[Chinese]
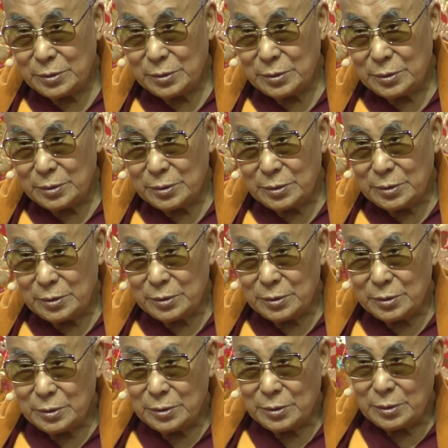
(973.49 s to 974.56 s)
与其所建
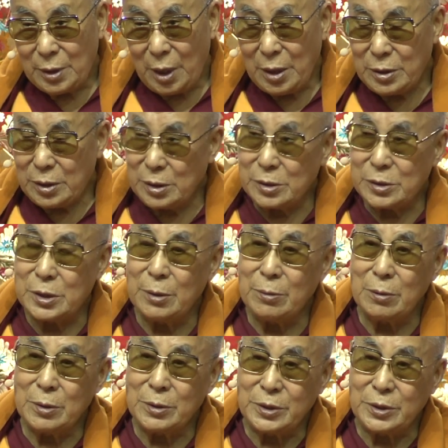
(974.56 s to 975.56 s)
立的教义呢，并